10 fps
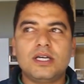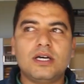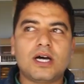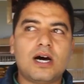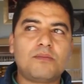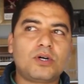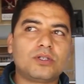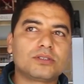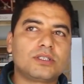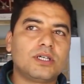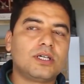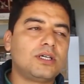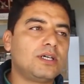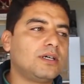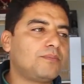اموند
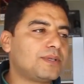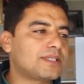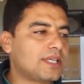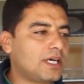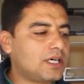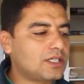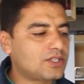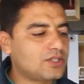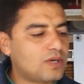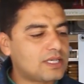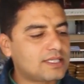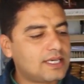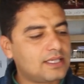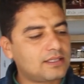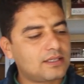بيستاج
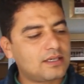نوازيت